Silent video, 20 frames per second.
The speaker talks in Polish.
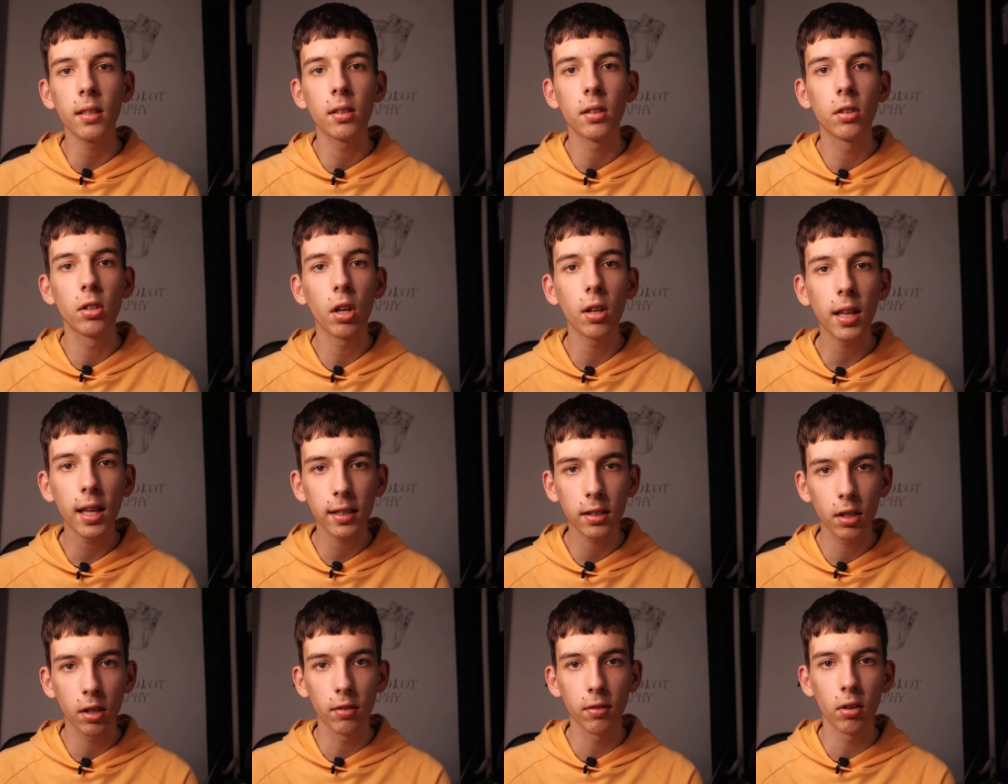
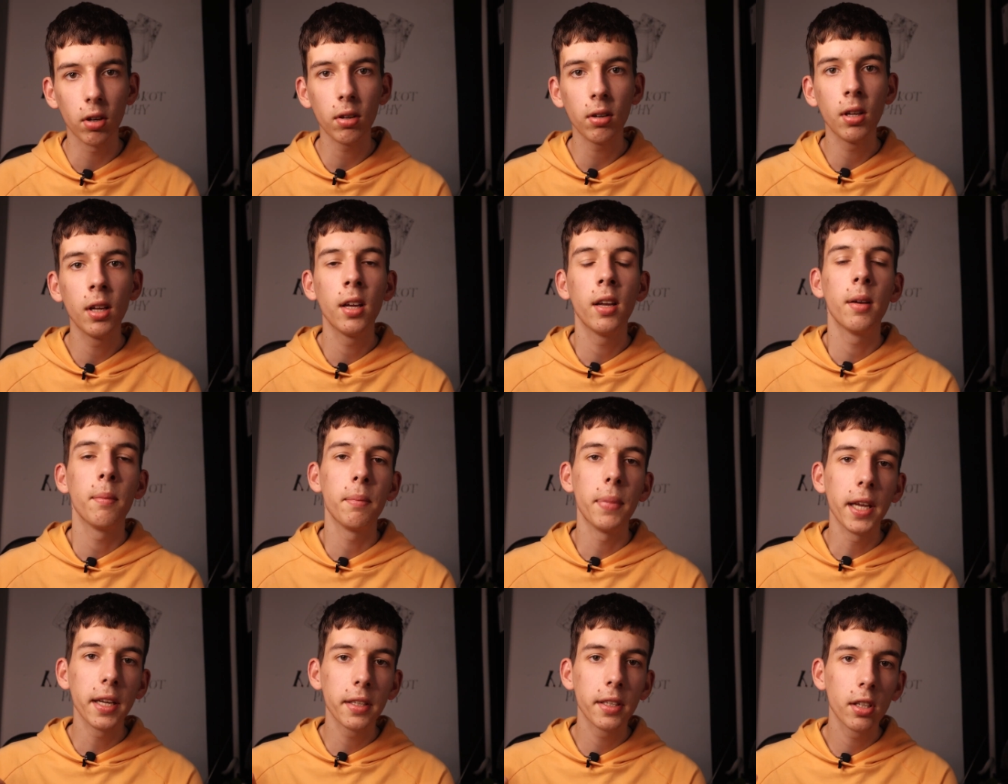Dodatkowo
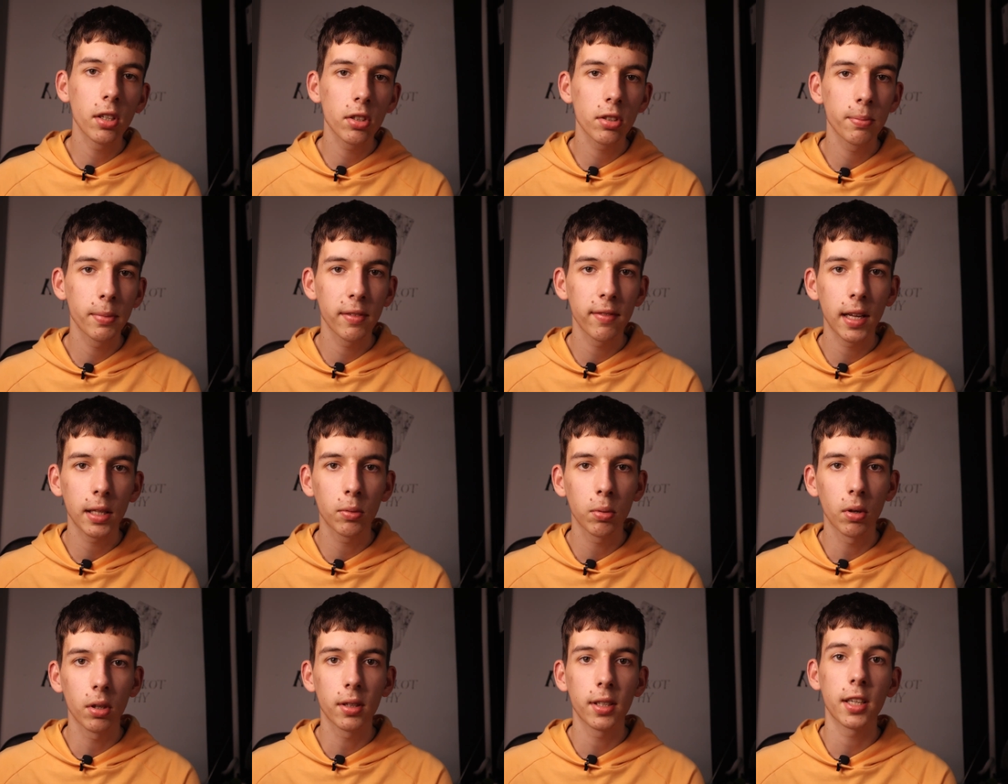pięknie rozmywa
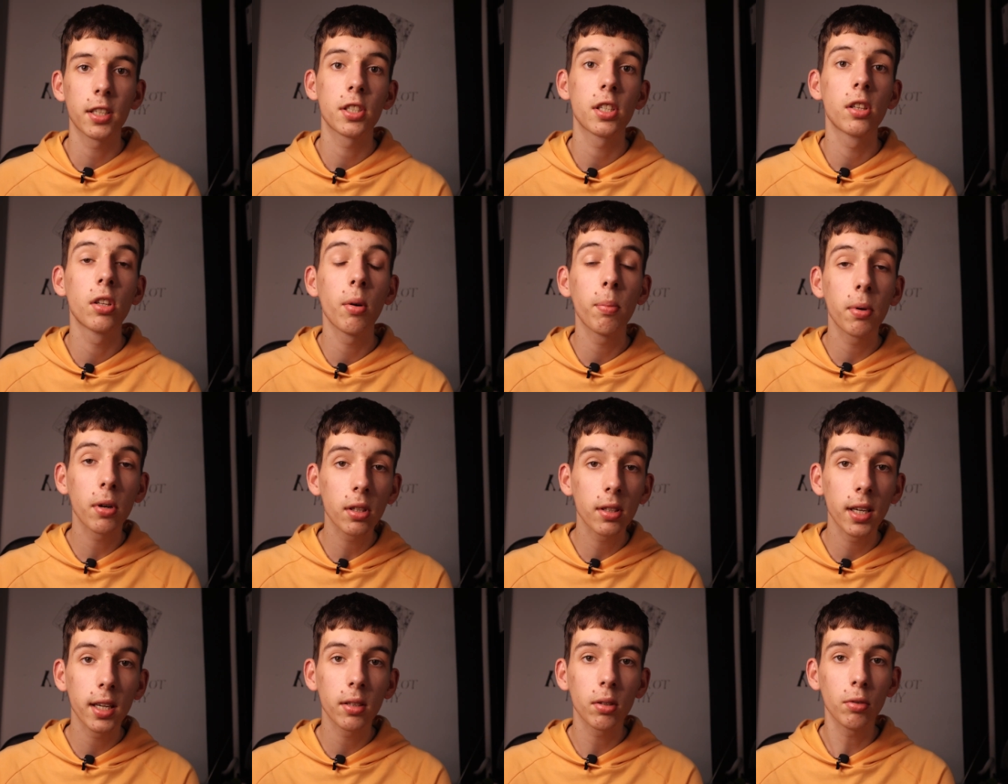tło, także do
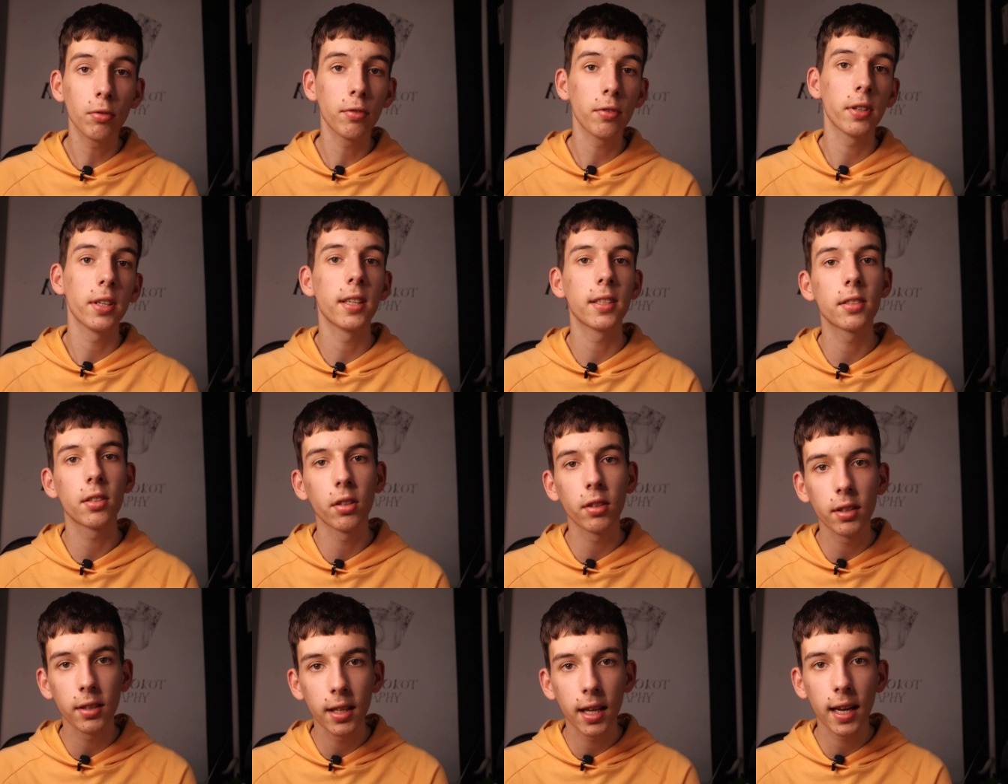portretów jest
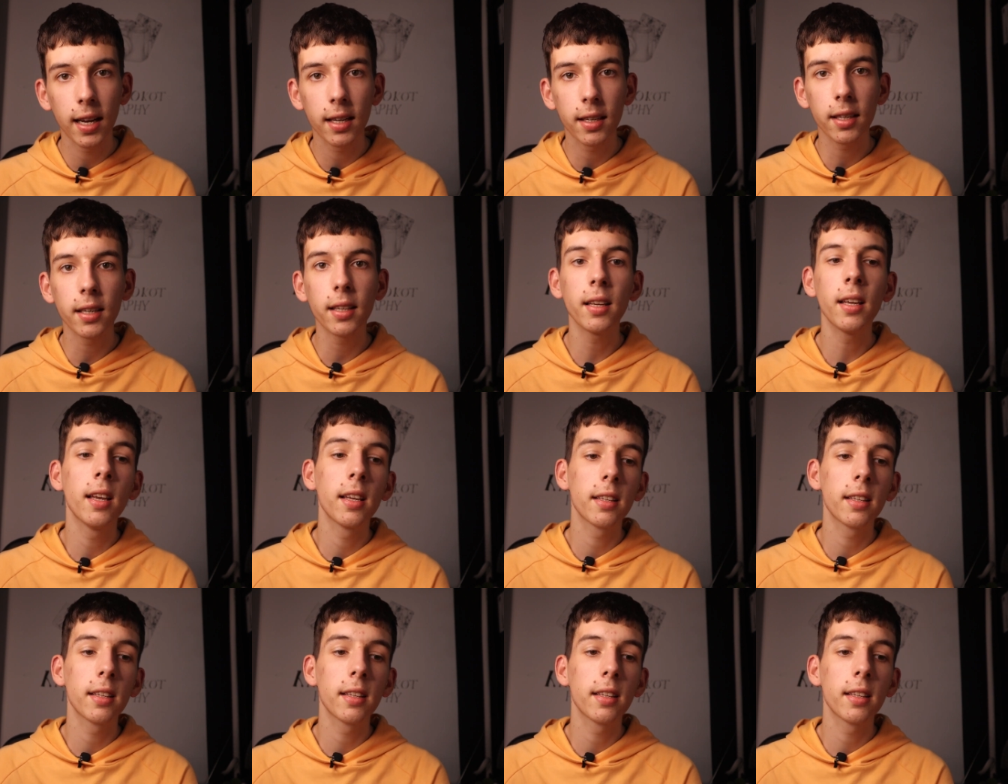on idealny,